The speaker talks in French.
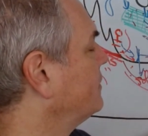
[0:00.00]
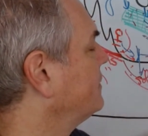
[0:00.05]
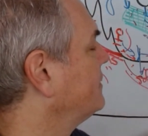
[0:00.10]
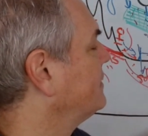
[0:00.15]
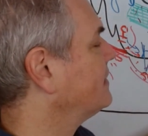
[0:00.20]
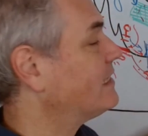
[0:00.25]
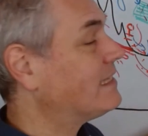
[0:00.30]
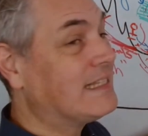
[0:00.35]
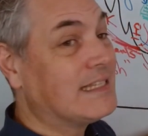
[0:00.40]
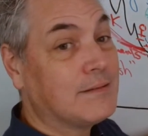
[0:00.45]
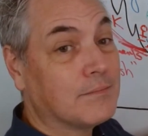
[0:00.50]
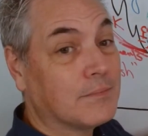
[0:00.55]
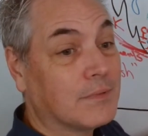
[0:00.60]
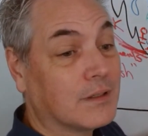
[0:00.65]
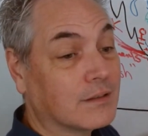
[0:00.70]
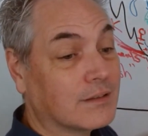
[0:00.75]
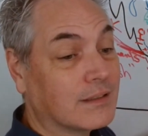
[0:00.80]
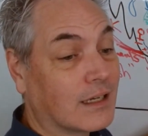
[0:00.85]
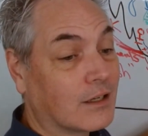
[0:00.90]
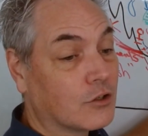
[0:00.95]

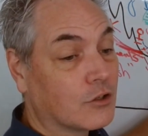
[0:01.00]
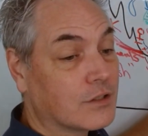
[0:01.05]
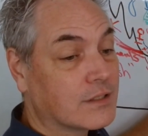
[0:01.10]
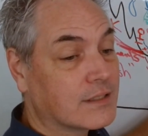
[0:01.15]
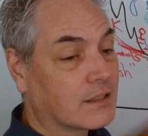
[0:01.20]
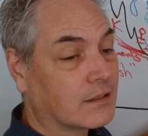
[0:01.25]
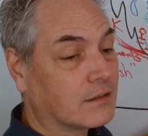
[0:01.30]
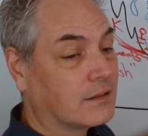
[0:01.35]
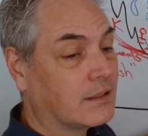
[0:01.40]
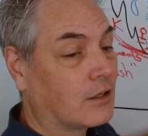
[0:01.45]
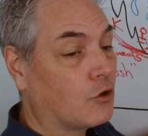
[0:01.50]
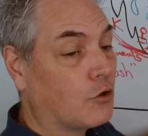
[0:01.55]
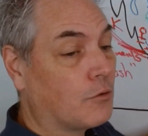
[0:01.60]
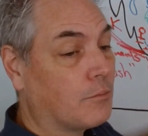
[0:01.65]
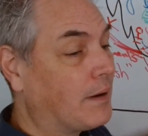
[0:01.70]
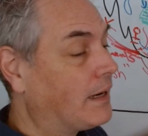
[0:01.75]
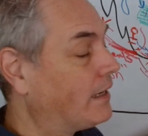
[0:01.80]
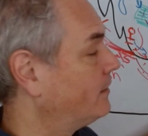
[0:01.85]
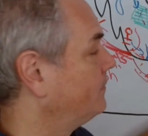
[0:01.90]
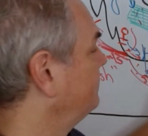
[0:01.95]
sédiments dans le, dans le
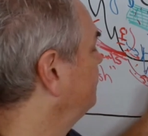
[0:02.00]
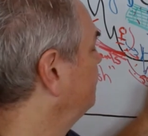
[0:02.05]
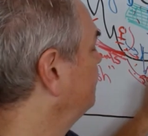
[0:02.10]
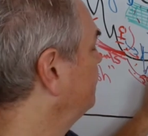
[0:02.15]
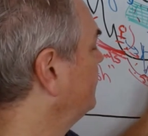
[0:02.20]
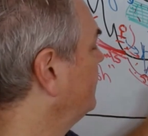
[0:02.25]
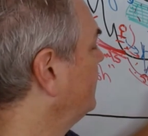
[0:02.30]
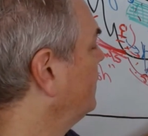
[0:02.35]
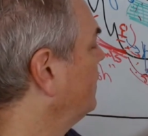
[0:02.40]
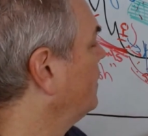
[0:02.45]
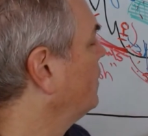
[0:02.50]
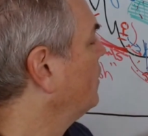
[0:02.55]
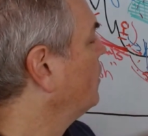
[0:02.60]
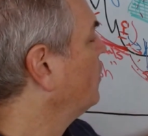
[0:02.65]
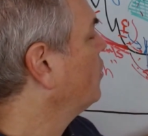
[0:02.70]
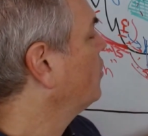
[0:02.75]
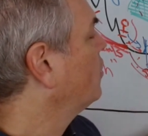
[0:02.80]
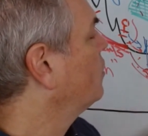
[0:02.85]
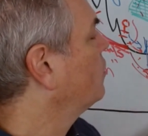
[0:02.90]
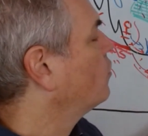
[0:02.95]
bas,
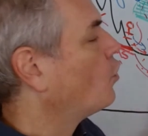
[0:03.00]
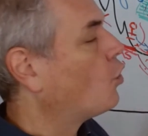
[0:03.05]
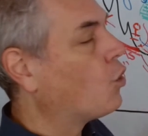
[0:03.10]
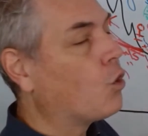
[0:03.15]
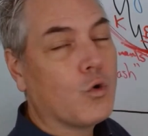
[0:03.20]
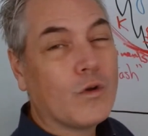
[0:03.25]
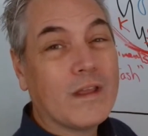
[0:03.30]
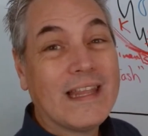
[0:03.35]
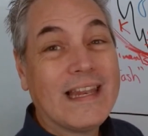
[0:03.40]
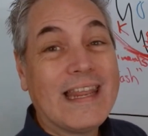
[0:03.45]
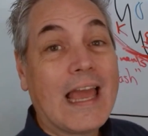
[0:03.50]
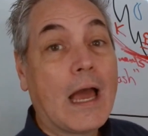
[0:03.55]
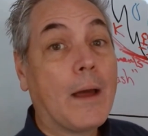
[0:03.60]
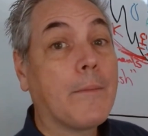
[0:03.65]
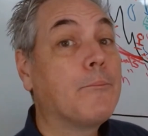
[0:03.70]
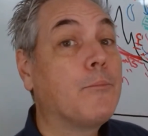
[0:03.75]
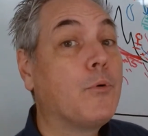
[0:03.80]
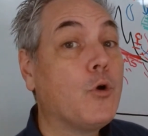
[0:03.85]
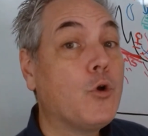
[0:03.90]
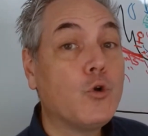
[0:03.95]
où il y a
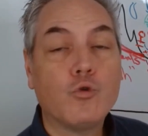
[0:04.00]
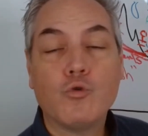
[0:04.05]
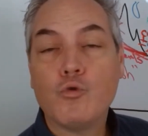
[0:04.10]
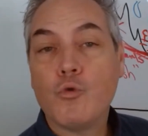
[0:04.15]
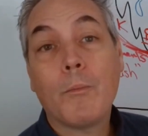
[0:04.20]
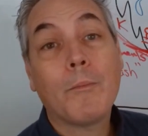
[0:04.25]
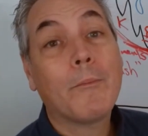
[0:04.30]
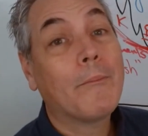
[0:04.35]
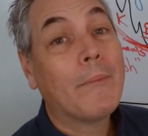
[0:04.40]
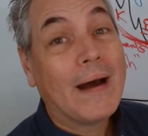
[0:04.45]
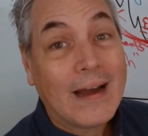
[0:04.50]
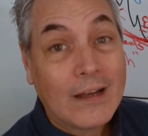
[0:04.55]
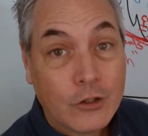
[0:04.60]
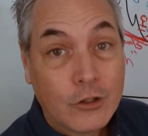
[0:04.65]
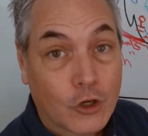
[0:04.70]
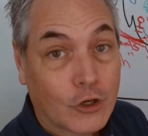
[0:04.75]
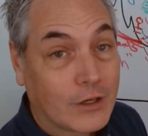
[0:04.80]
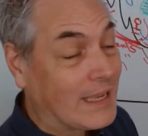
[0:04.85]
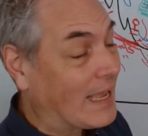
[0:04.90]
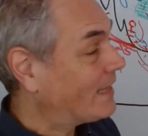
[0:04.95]
peu ou pas
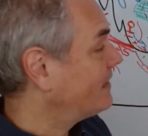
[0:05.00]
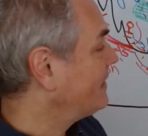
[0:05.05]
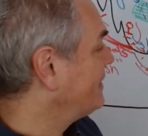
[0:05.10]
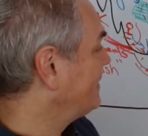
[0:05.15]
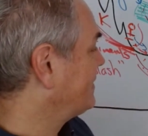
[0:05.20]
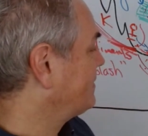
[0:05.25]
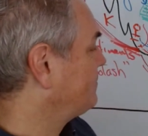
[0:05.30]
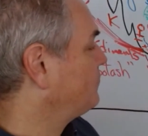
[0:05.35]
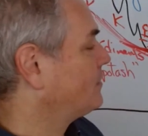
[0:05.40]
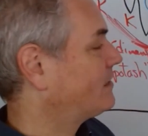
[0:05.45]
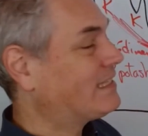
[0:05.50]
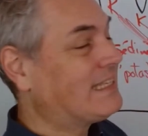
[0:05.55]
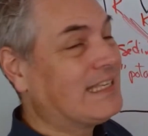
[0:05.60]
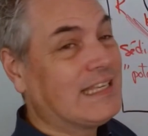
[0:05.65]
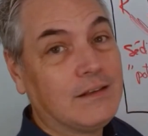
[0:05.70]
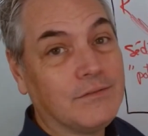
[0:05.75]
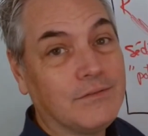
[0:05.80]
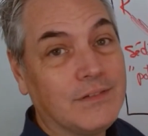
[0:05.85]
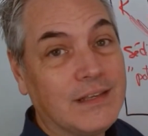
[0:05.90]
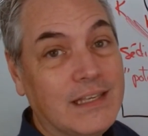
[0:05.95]
d'organismes
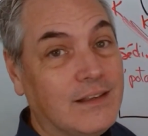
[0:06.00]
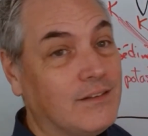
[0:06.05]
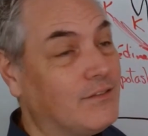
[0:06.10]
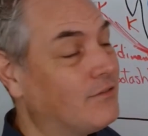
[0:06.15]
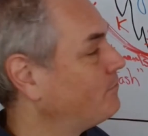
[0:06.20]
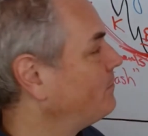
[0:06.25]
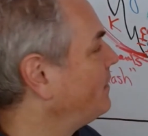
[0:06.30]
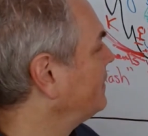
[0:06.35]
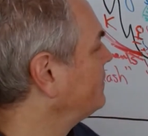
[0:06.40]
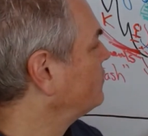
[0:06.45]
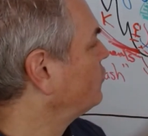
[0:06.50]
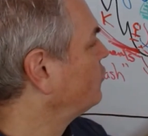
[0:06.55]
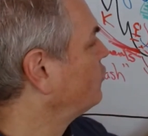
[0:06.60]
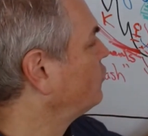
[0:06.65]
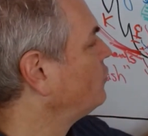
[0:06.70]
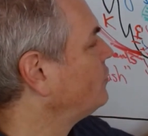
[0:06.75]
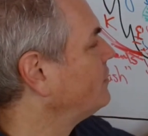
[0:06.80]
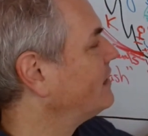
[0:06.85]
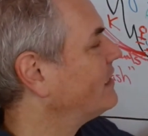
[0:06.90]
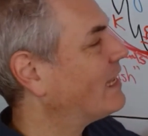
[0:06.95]
qui y vivent parce
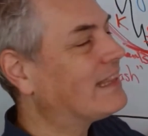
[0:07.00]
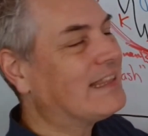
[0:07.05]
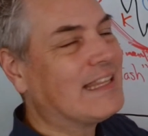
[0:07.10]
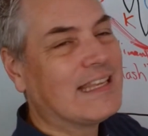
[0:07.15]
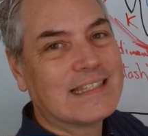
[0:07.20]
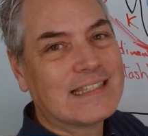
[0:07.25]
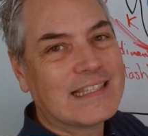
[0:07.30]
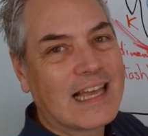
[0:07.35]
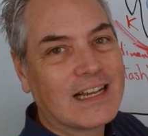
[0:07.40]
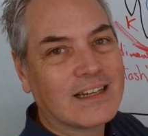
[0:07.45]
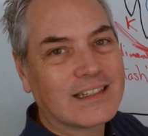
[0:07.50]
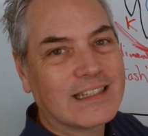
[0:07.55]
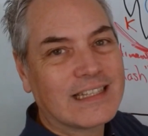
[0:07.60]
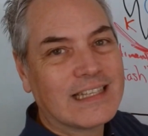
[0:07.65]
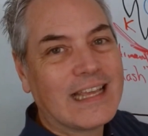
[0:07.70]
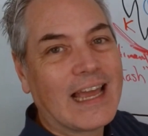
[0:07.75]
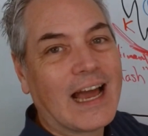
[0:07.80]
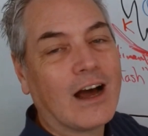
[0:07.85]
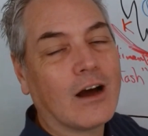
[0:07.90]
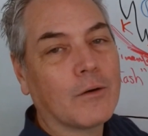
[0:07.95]
qu'il y a des algues
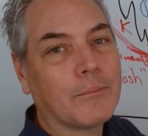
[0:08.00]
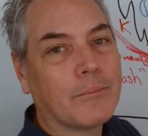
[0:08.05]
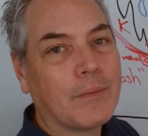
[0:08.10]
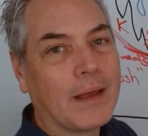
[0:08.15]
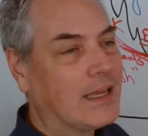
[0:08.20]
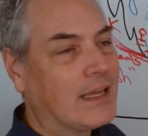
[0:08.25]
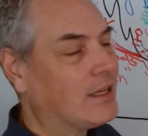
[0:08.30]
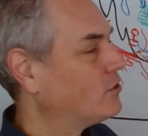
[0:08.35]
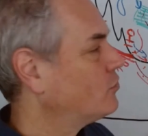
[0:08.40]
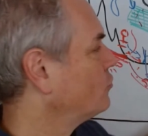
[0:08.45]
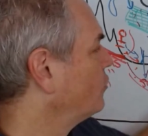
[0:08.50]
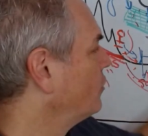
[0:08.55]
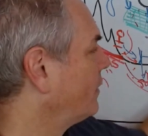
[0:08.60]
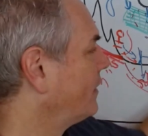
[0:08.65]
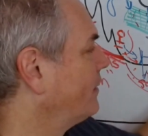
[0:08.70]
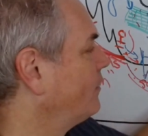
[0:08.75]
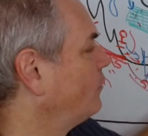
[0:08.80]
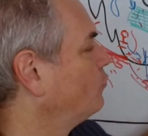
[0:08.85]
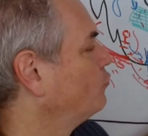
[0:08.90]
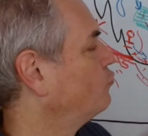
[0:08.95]
qui empêchent le
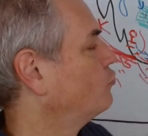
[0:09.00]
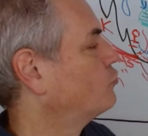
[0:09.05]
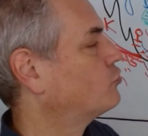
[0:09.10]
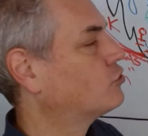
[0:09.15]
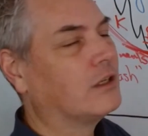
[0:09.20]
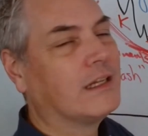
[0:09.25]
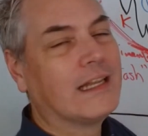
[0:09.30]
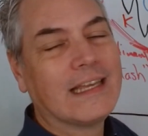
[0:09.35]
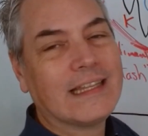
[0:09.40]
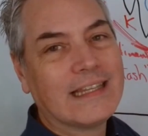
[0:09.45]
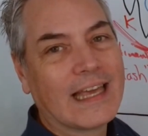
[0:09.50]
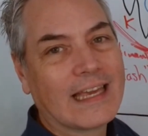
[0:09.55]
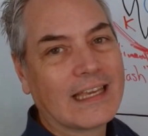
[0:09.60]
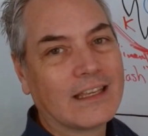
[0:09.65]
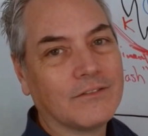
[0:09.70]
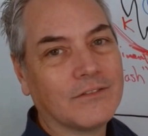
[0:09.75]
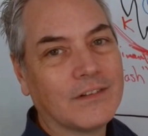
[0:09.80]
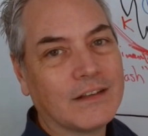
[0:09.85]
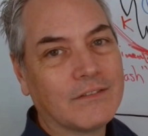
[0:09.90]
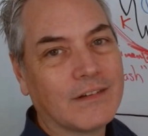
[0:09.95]
rayon du soleil
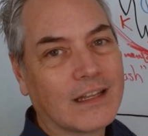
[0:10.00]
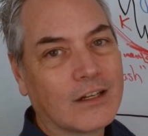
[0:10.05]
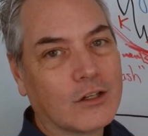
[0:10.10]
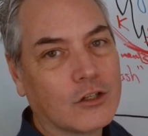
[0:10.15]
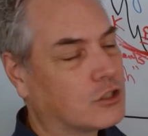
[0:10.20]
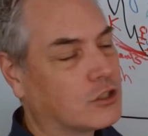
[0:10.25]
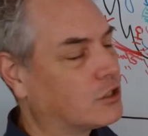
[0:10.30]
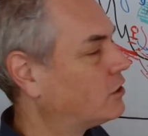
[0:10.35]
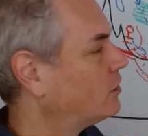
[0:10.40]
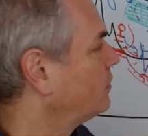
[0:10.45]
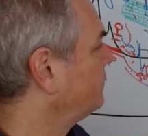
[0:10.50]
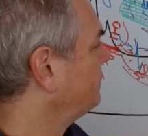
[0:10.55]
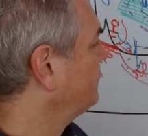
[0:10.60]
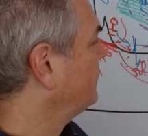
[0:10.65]
d'arriver vers le sol.